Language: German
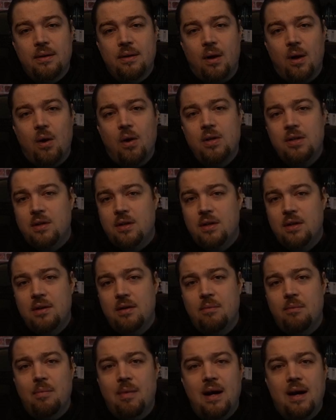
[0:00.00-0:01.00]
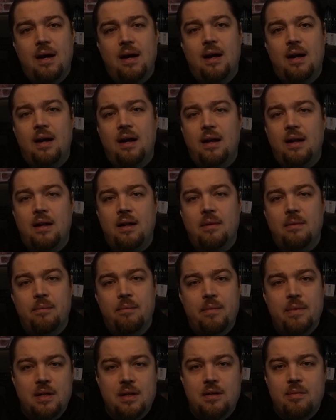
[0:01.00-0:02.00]
Heute mal
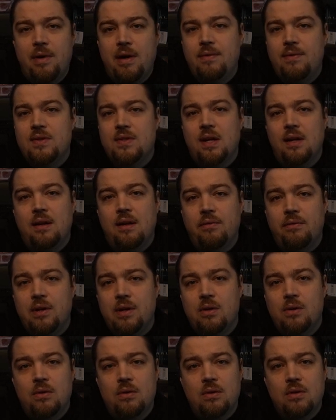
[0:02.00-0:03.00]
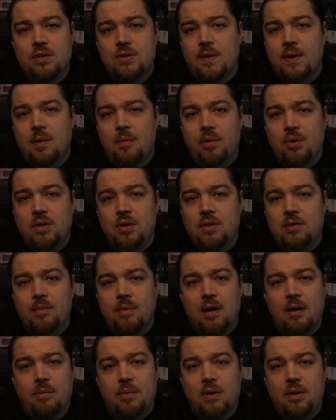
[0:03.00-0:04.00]
mit einem etwas anderen Video und zwar möchte ich
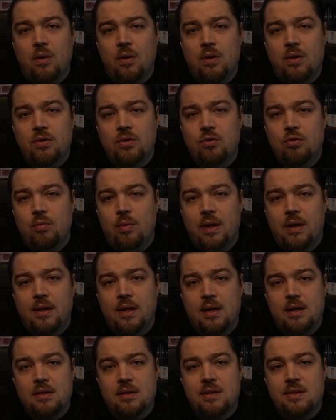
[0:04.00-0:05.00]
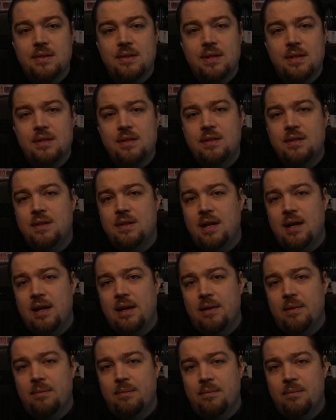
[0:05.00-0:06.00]
mal mit euch über das
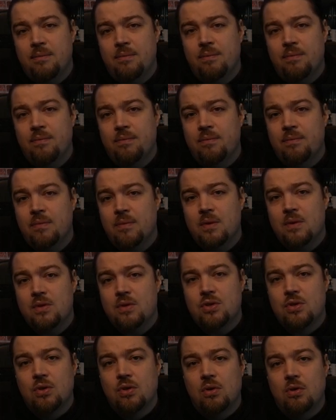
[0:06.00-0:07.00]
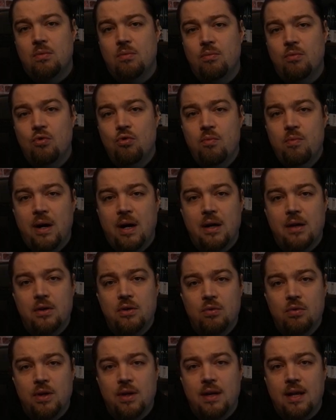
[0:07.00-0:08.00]
System zum Uber
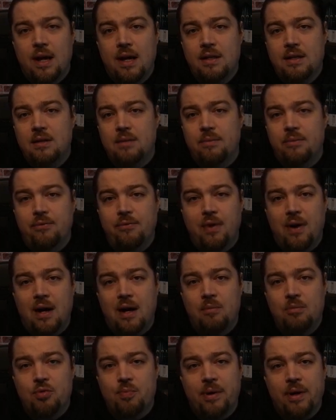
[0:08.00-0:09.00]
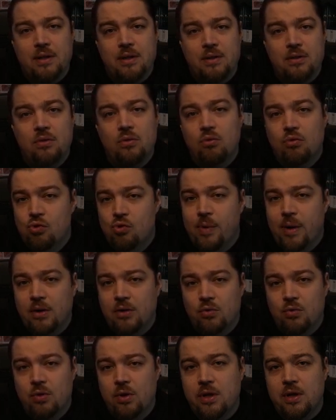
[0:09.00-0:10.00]
Unique Item Farm sprechen, Uber
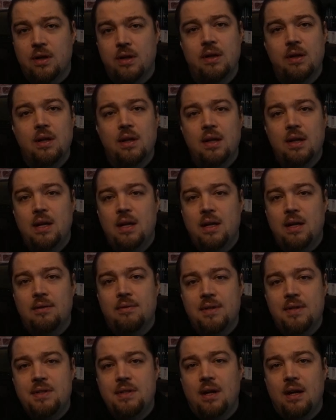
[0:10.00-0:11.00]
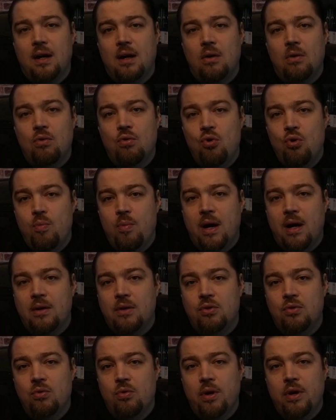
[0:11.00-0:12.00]
Duriel. Ihr wisst ja, Uber
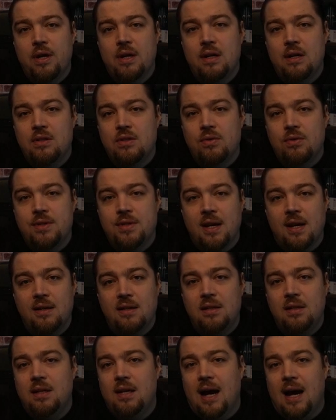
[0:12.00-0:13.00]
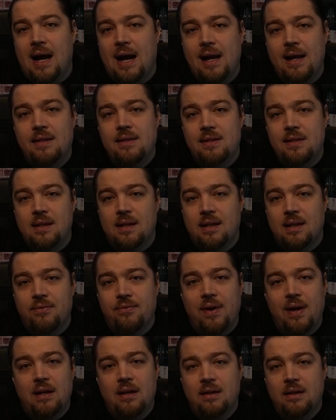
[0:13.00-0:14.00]
Duriel zurzeit die einzige
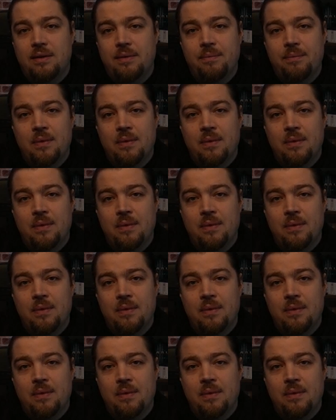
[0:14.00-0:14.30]
Quelle